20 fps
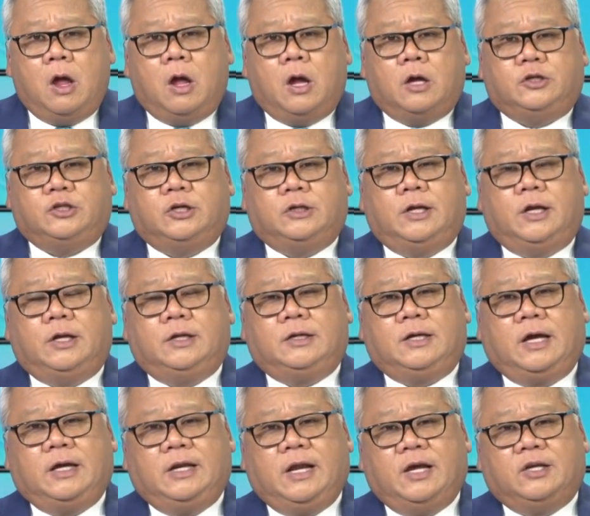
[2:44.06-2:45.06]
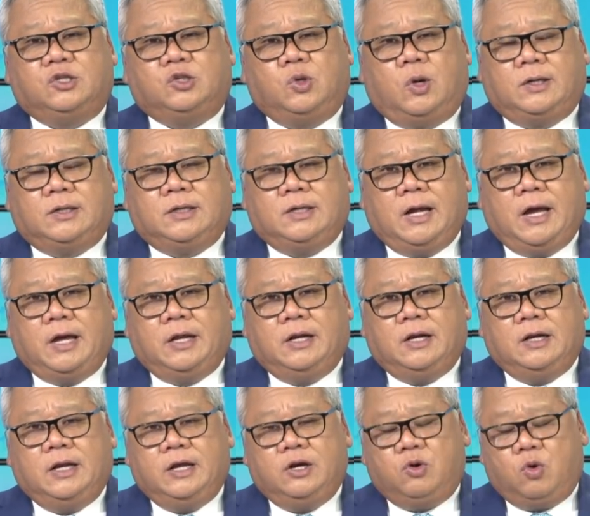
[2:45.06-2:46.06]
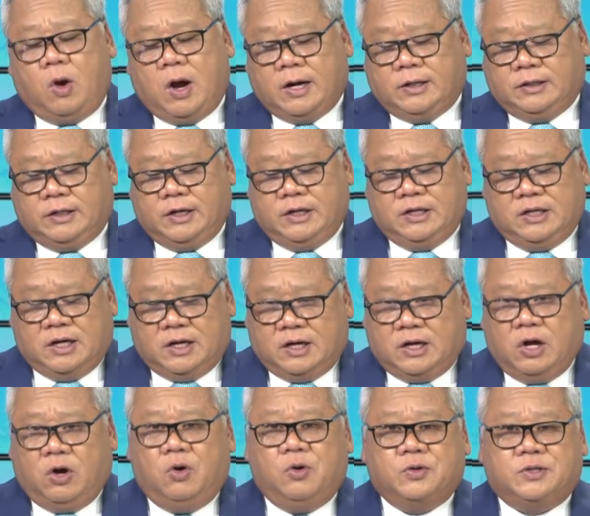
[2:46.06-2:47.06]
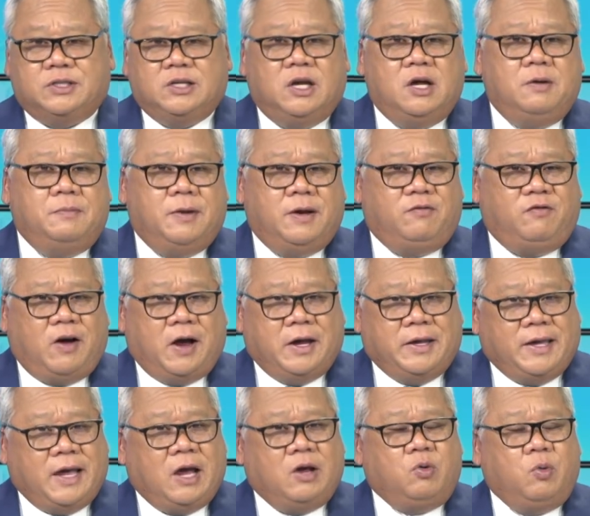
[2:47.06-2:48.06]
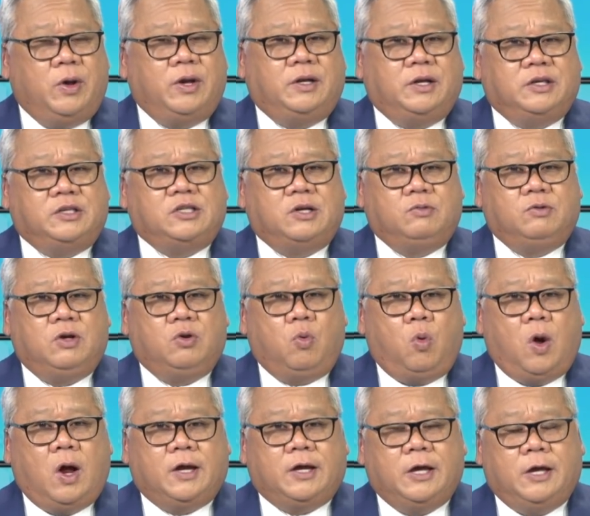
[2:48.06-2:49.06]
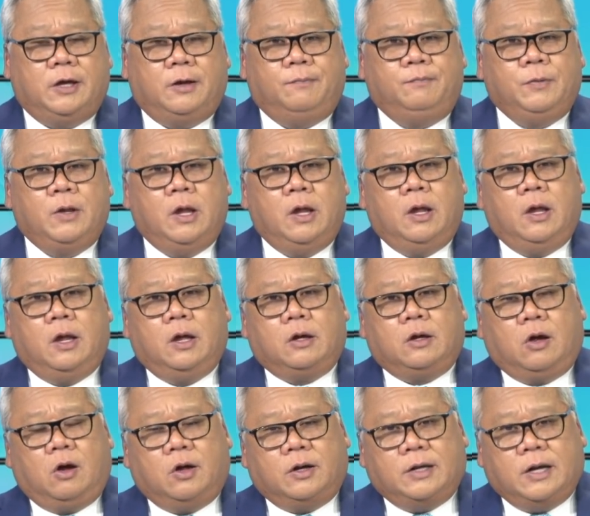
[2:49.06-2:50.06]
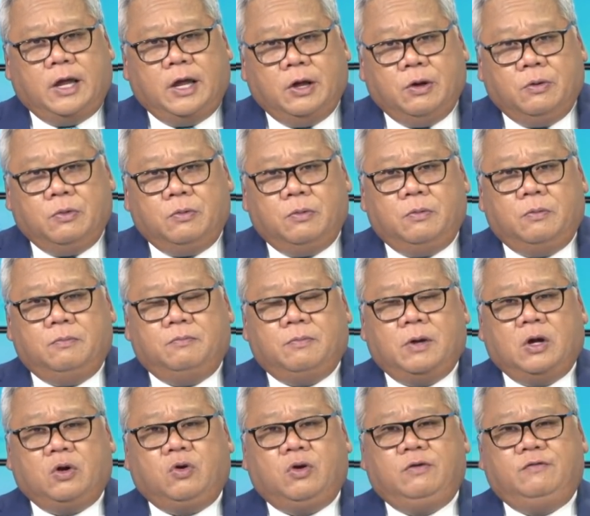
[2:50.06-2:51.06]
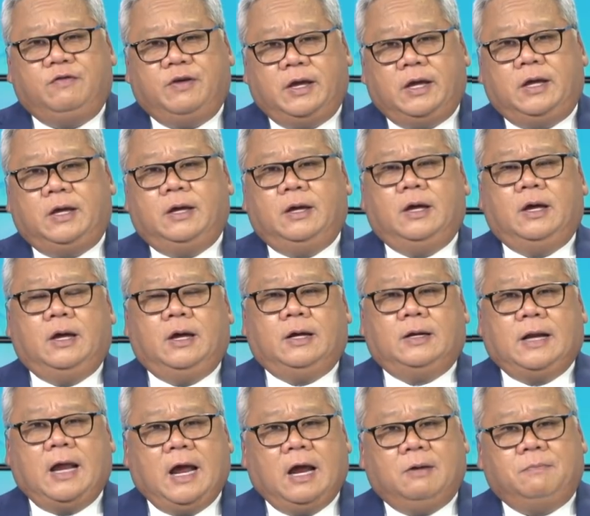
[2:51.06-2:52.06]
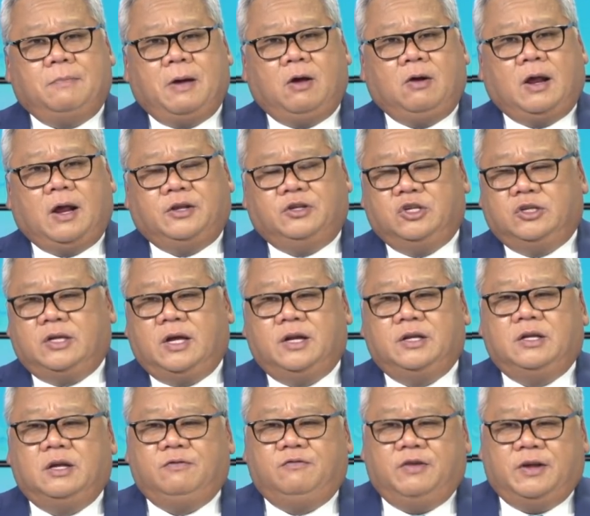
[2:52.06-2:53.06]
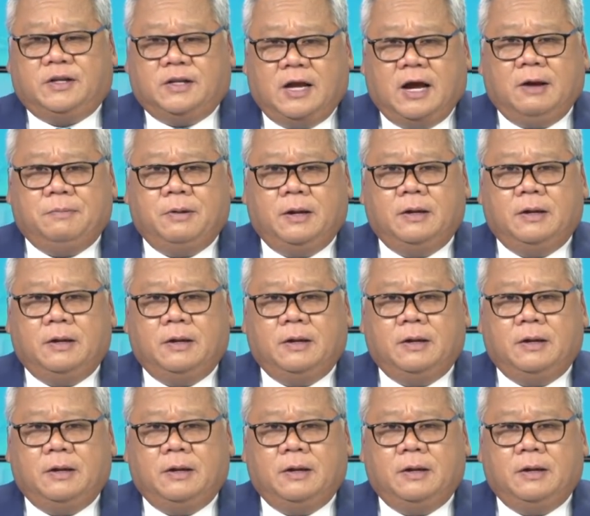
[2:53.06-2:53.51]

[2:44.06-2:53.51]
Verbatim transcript: Cho nên cái đề xuất này nó liên quan tới những cái hồ sơ mà phải giải quyết ở trong nước Hoa Kỳ. Còn nếu mà quý vị đang bảo lãnh cho thân nhân Việt Nam